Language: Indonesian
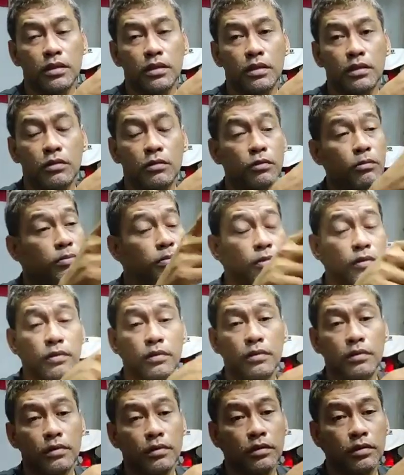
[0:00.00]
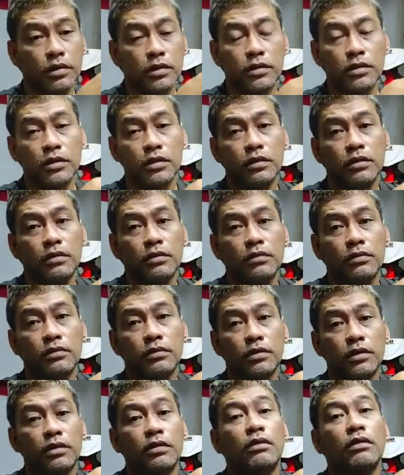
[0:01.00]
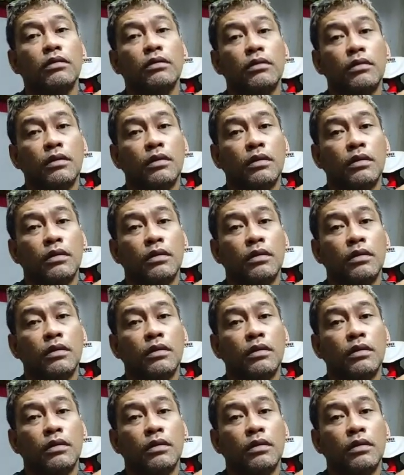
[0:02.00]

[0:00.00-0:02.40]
kayak ngobrol di situ gitu loh.